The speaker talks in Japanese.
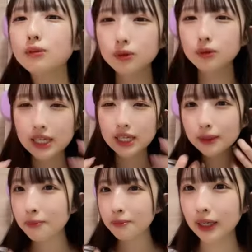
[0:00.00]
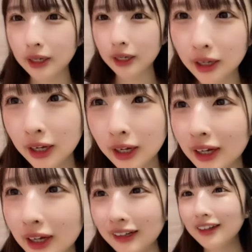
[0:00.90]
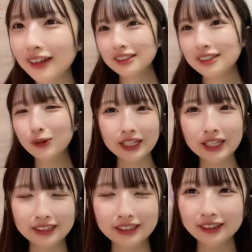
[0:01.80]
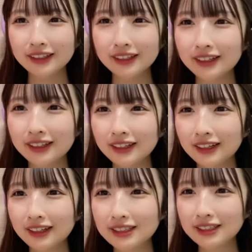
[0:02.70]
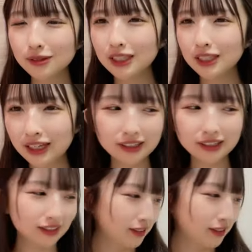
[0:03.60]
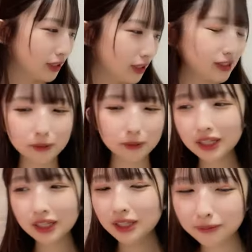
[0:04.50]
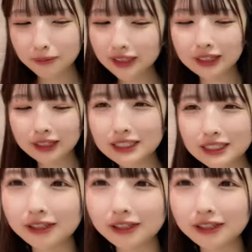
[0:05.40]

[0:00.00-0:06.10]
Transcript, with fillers: こちらも購入しました見えますかダックスとチワワが抱えております